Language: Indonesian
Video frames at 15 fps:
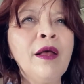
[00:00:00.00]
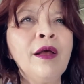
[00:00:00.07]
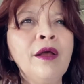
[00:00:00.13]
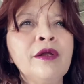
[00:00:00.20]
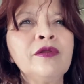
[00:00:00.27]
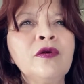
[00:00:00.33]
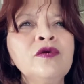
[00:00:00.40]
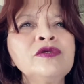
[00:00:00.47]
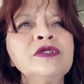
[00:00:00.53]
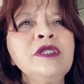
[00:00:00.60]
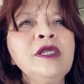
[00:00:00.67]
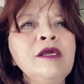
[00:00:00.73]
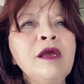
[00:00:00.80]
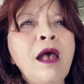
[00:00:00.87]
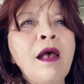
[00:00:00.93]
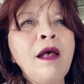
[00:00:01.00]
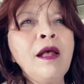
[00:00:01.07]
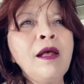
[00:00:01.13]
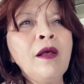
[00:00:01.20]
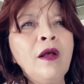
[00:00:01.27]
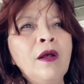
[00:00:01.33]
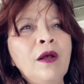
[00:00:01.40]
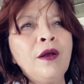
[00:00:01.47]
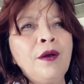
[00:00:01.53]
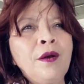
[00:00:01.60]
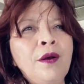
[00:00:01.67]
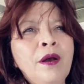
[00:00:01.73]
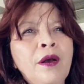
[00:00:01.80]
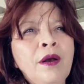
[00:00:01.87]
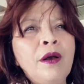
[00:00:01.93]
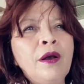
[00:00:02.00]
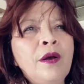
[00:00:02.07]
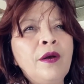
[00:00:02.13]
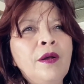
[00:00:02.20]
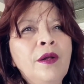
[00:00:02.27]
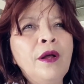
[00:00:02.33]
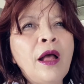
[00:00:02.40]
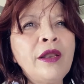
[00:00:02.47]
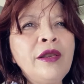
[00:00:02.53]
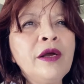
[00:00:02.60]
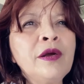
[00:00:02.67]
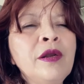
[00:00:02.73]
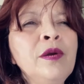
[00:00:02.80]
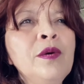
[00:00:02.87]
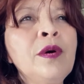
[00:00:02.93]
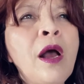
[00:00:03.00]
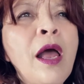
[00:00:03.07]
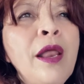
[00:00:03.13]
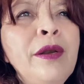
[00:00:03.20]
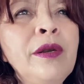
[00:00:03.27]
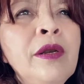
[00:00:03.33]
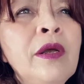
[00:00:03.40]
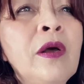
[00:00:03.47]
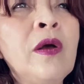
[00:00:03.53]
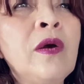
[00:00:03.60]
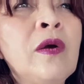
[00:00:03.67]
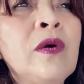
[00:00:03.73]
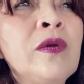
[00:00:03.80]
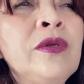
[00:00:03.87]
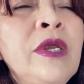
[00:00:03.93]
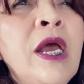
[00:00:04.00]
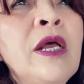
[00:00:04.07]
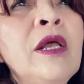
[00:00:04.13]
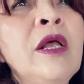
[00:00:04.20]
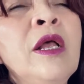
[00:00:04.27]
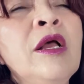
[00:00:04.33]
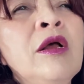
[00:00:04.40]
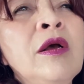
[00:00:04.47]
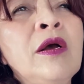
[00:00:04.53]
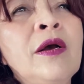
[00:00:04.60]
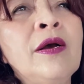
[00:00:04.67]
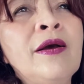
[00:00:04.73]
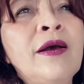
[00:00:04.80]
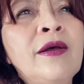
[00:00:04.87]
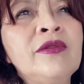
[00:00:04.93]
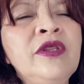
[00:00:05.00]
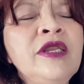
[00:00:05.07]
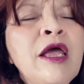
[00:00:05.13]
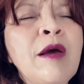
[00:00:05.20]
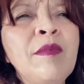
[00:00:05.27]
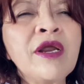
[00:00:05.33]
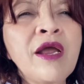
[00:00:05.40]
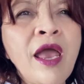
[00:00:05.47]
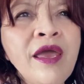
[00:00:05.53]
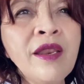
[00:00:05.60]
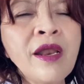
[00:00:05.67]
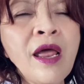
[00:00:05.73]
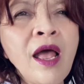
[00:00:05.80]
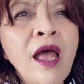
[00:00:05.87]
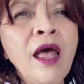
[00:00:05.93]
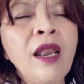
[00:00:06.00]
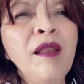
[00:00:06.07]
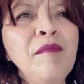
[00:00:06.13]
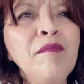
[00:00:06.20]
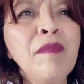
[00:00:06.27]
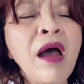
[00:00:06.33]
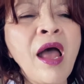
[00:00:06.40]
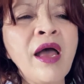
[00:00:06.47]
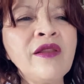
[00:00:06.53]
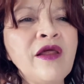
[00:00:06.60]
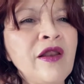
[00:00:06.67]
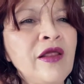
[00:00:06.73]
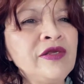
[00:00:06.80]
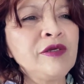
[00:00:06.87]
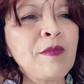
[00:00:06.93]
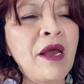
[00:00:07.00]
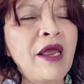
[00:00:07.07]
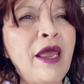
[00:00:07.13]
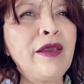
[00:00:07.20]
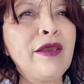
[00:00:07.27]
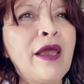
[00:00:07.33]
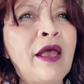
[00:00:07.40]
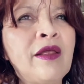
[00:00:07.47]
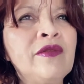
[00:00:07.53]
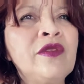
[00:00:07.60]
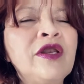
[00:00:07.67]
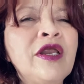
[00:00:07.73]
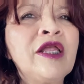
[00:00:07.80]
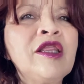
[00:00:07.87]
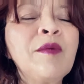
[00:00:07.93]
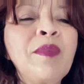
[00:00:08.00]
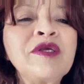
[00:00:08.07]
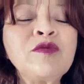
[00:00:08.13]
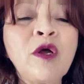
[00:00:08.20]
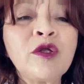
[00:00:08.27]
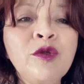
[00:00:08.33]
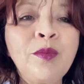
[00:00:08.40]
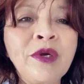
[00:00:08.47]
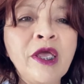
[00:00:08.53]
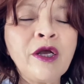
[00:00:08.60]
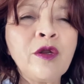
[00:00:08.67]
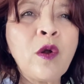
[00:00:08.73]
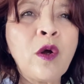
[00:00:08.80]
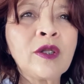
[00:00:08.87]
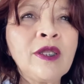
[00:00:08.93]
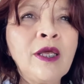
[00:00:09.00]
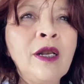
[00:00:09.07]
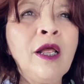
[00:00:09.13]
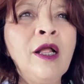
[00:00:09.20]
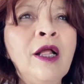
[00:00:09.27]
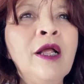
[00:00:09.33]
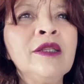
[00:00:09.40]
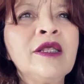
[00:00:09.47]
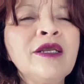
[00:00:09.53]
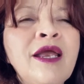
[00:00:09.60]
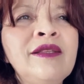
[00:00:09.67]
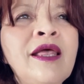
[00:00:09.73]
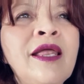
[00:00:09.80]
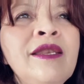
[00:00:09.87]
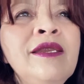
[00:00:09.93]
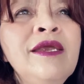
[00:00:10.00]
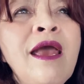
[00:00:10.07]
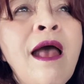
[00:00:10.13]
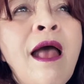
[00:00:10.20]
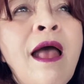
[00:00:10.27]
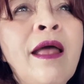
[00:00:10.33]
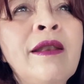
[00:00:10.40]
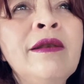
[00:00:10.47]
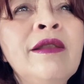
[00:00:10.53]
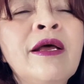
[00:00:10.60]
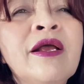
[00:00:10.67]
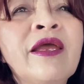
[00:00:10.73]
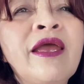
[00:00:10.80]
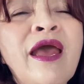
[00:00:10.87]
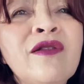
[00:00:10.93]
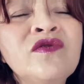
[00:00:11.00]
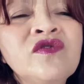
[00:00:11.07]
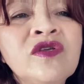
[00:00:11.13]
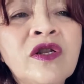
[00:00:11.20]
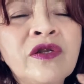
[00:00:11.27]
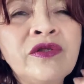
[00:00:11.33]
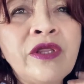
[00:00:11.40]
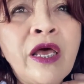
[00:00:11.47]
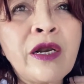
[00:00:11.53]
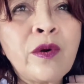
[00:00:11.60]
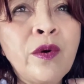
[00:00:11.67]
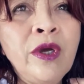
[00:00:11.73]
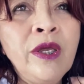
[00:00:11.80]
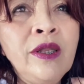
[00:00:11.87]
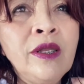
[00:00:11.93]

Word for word: Terus dia uh, ada keluhan uh, dia Eh, tidak bergairah, lemah dan lain sebagainya. Ternyata pas waktu pergi ke dokter, ternyata dia ada cancer teroid